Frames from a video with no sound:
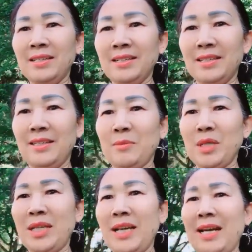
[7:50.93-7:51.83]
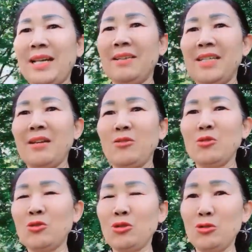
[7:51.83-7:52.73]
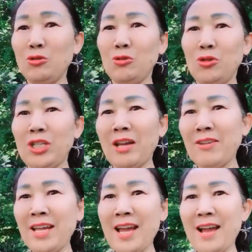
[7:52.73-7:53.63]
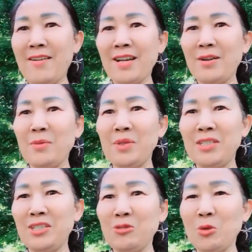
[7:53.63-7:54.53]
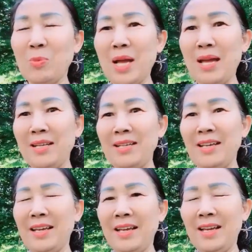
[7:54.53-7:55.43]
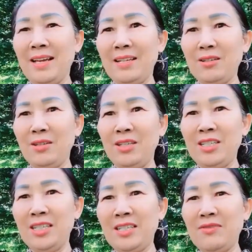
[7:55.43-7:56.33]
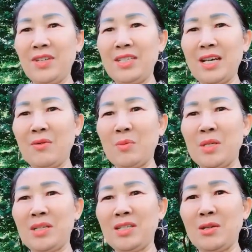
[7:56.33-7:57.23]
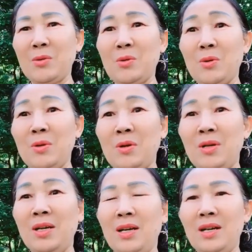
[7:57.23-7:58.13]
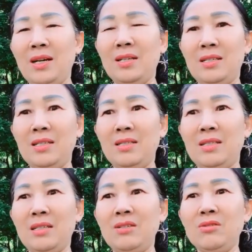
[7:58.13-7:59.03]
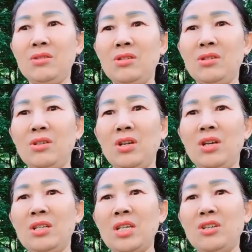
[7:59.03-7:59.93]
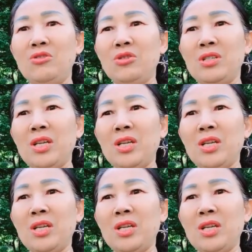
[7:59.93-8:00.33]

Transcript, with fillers: 嗯，每天看到小松鼠、小鸟跟我们一起作伴，啊，一起分享我们的生活，啊，这这就是在寻